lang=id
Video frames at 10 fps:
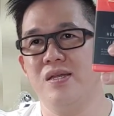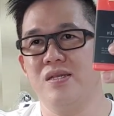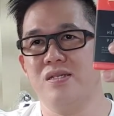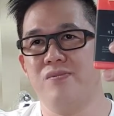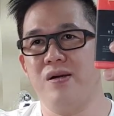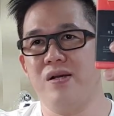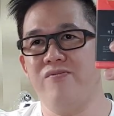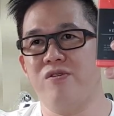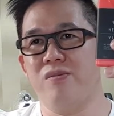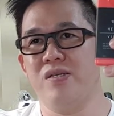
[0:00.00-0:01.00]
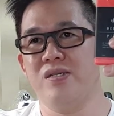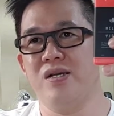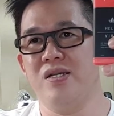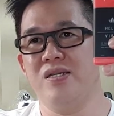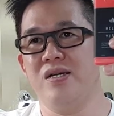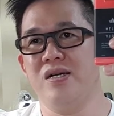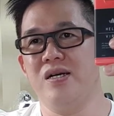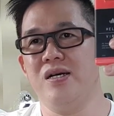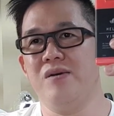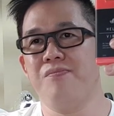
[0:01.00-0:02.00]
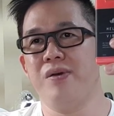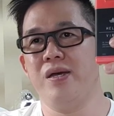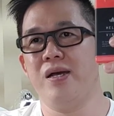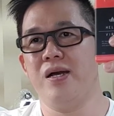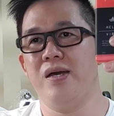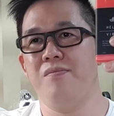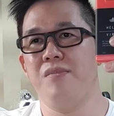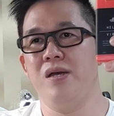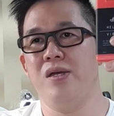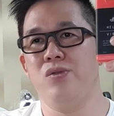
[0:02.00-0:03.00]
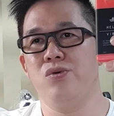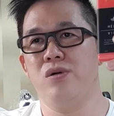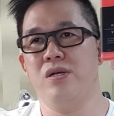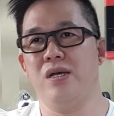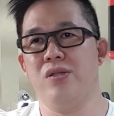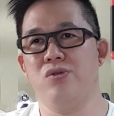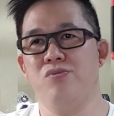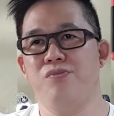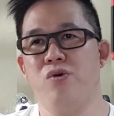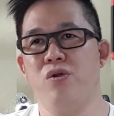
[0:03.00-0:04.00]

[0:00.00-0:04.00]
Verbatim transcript: Sebagai informasi aja PHMB itu yaitu